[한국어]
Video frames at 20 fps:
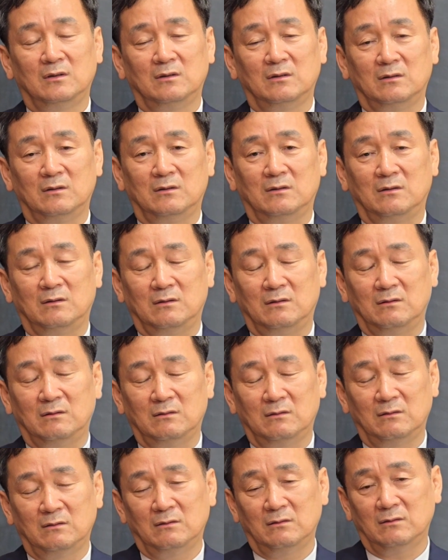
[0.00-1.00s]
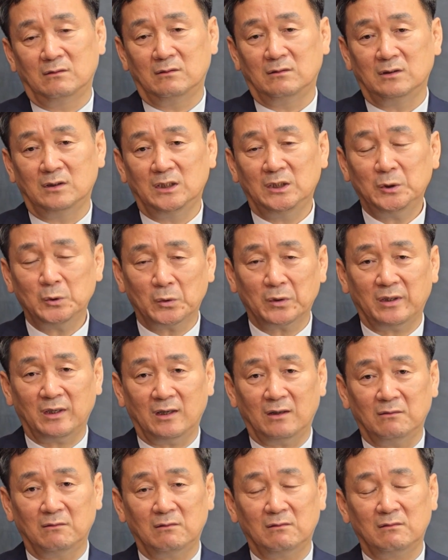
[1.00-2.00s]
어, 이롭게
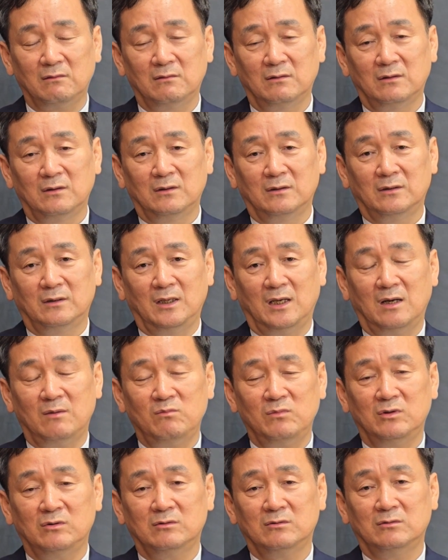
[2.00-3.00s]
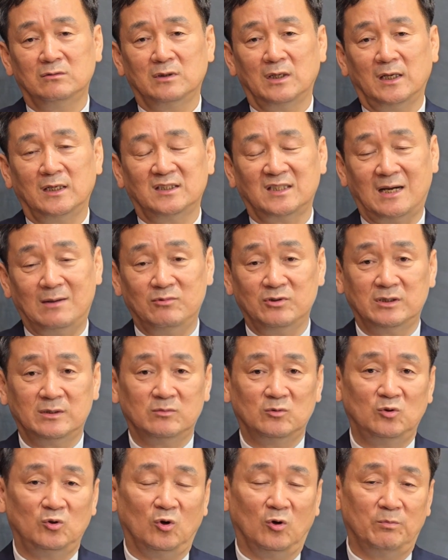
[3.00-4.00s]
하고 대한민국의
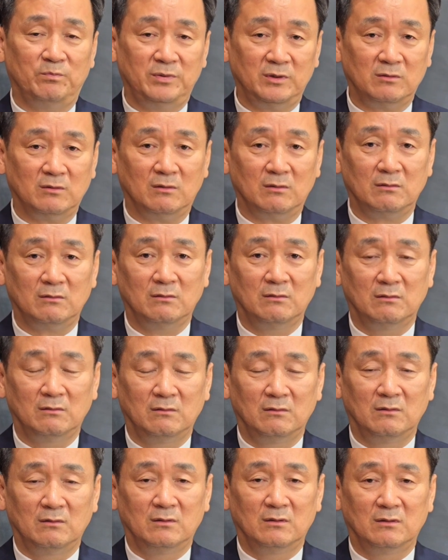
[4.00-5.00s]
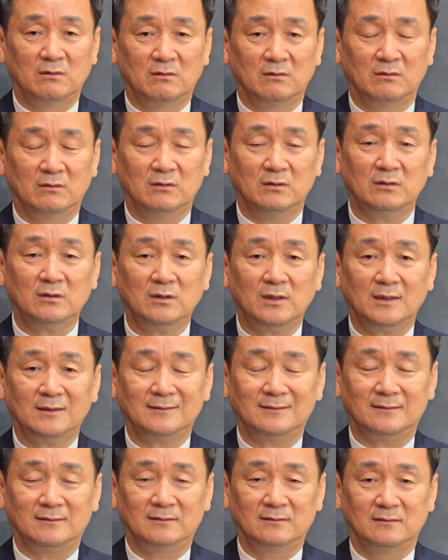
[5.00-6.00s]
자부심을 높이고
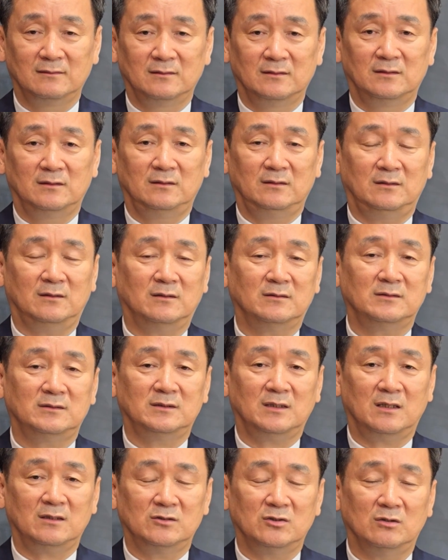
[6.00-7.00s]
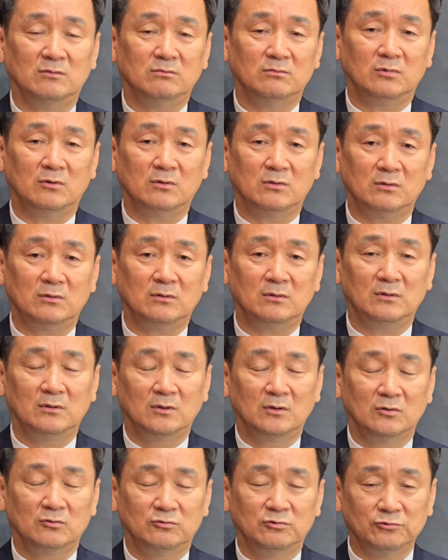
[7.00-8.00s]
그러한 역사 정보를
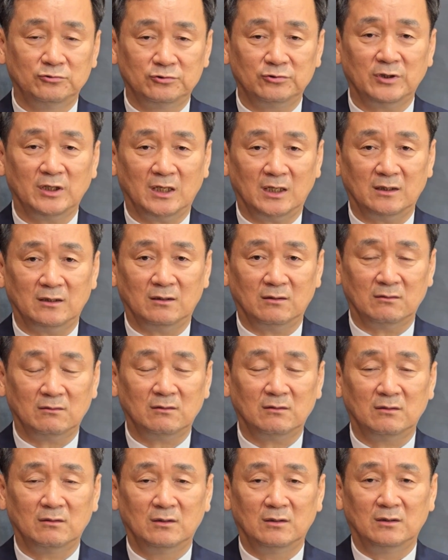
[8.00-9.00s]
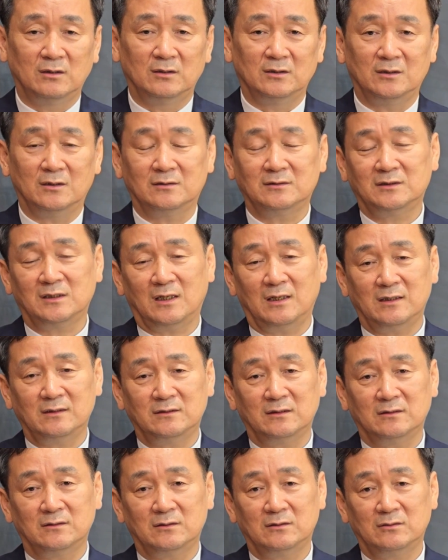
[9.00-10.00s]
구축해야 되고 역사
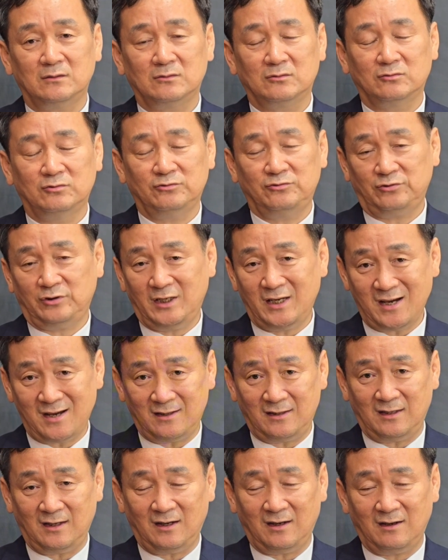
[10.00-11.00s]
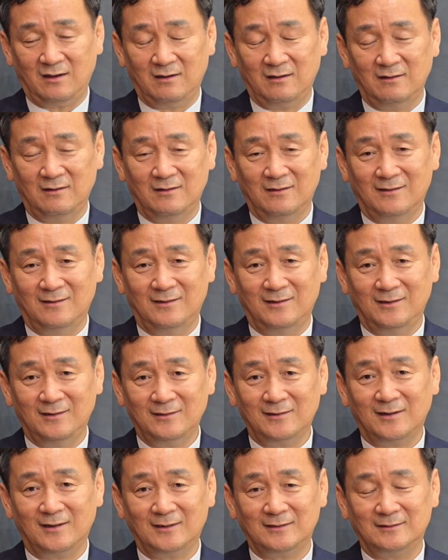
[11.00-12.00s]
해석을 구축해야 한다.
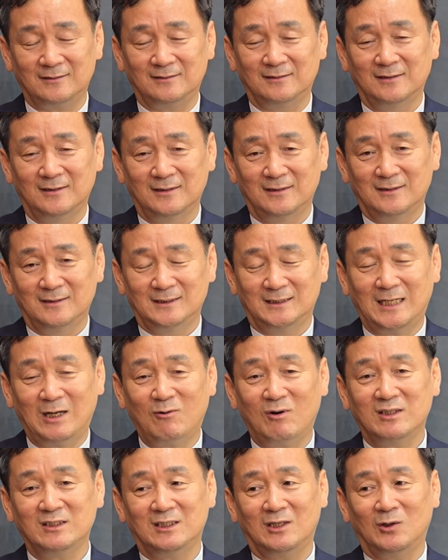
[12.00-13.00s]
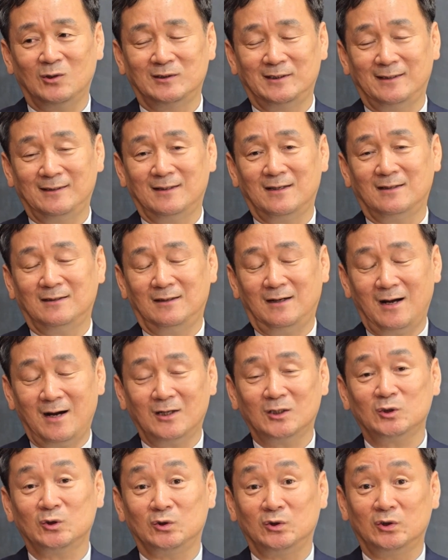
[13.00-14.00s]
이러한 사관이라고 생각을
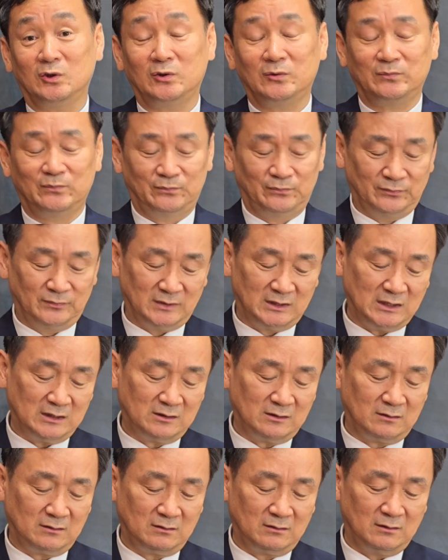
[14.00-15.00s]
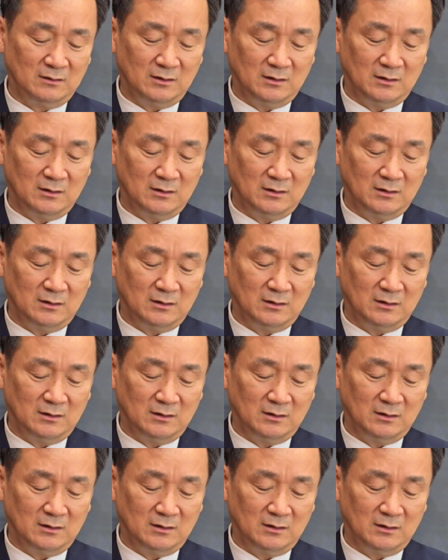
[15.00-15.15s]
하거든요. 그래서